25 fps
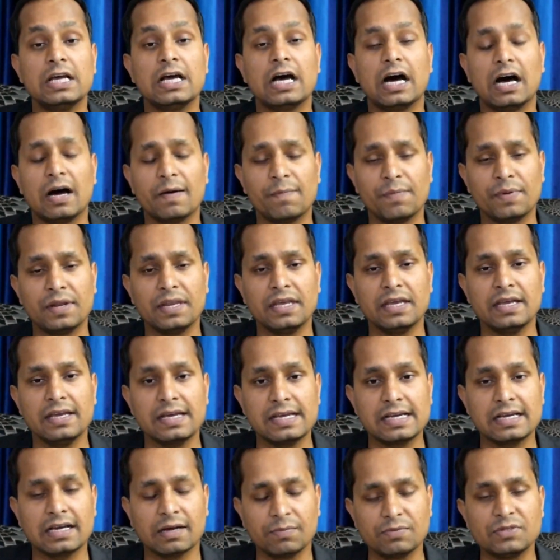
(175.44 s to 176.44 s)
अपने
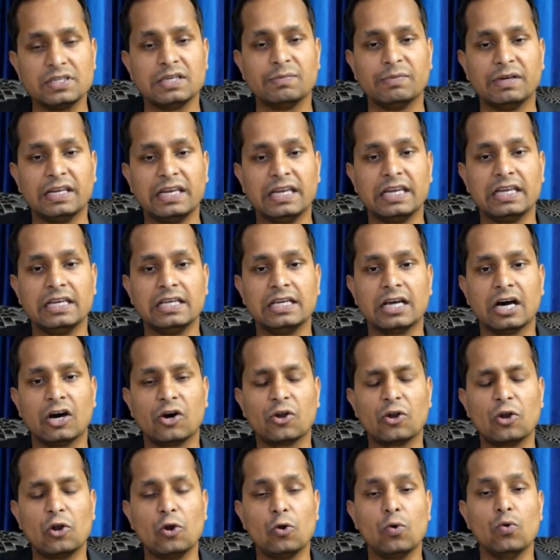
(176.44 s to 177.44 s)
कब्जे में ले लिया
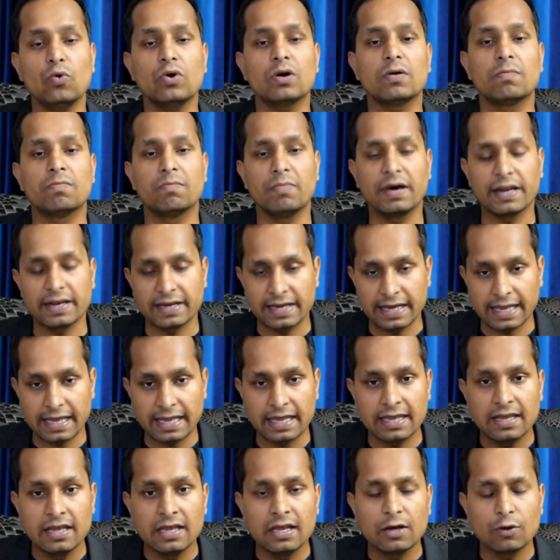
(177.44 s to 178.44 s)
और लोग मर गए
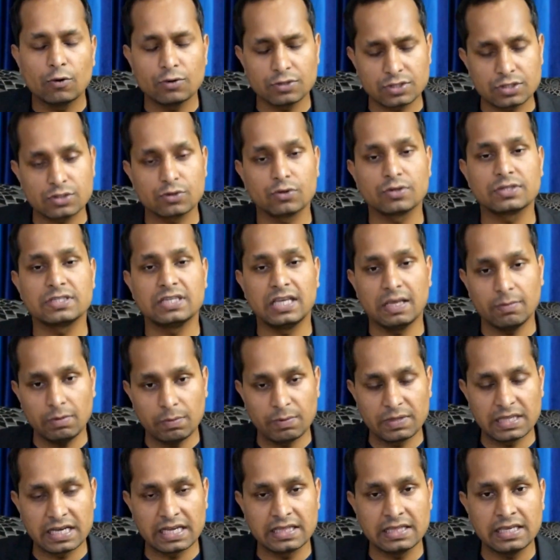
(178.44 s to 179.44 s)
कुछ सोर्स ये भी
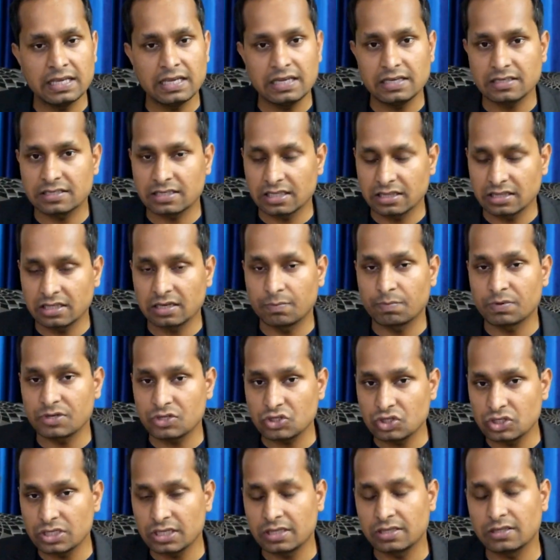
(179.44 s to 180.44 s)
बताते हैं कि 70
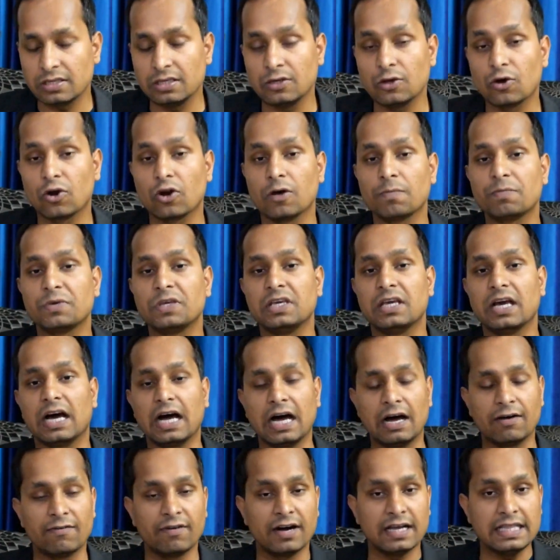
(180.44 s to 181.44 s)
प्रतिशत यूरोप की
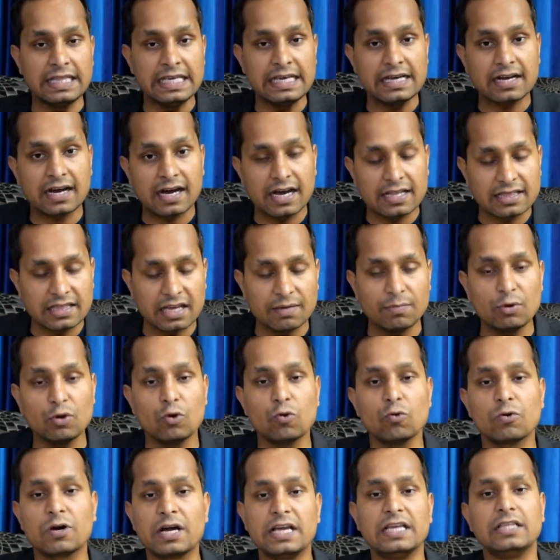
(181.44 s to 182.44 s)
आबादी ख़त्म
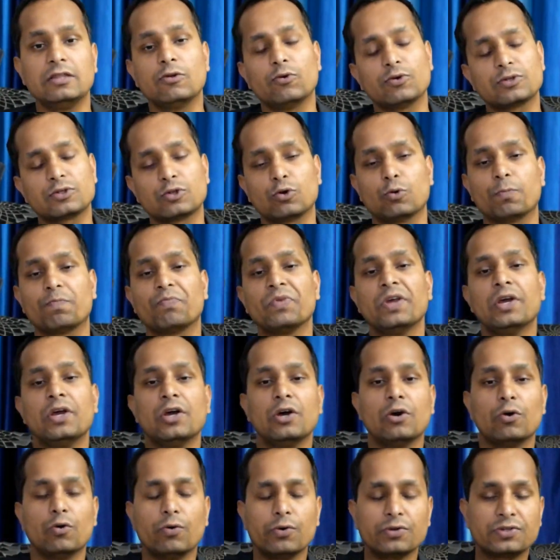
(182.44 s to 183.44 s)
हो गई दोस्तों
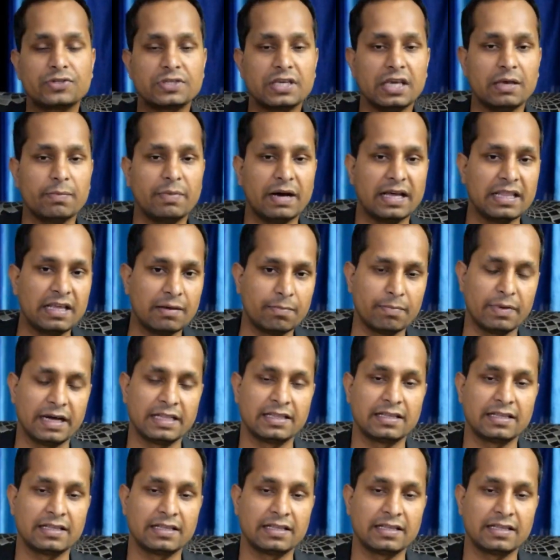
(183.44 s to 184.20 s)
उसके बाद हम बात